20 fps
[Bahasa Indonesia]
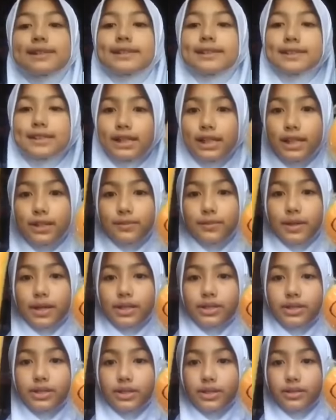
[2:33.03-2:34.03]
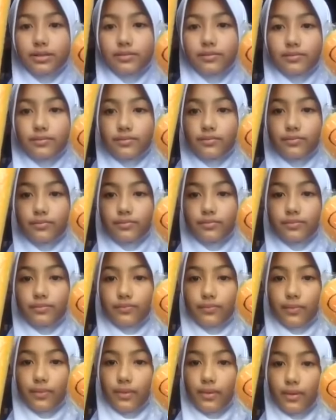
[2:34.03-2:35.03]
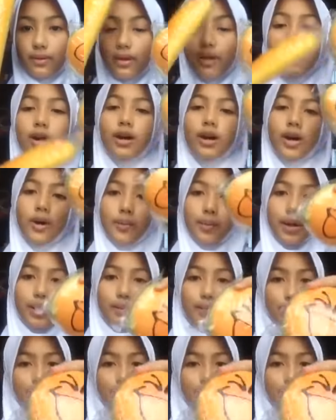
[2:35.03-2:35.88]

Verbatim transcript: shut packaging Apa na